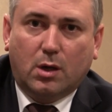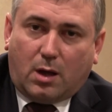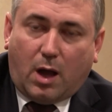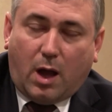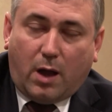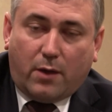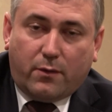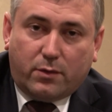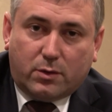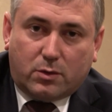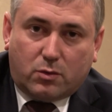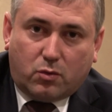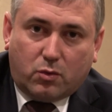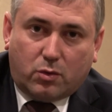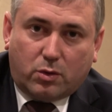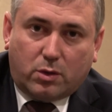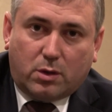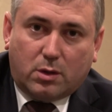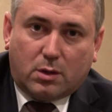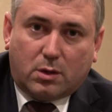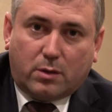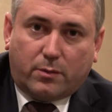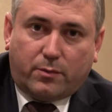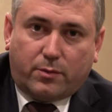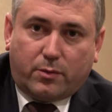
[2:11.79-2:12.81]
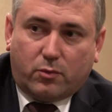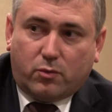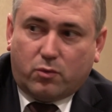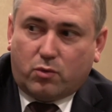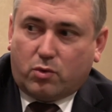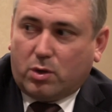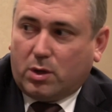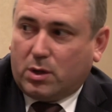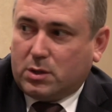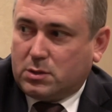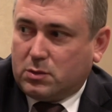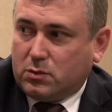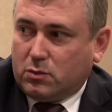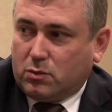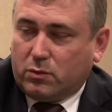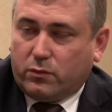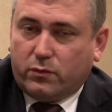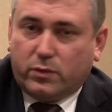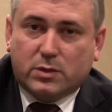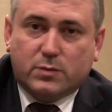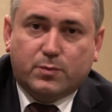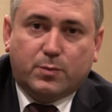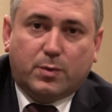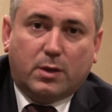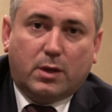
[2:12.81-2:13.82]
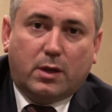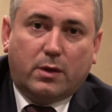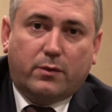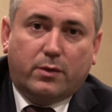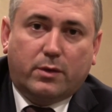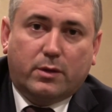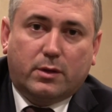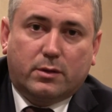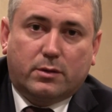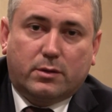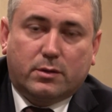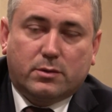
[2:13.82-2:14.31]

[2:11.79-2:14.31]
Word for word: А в итоге это получается вот 2,5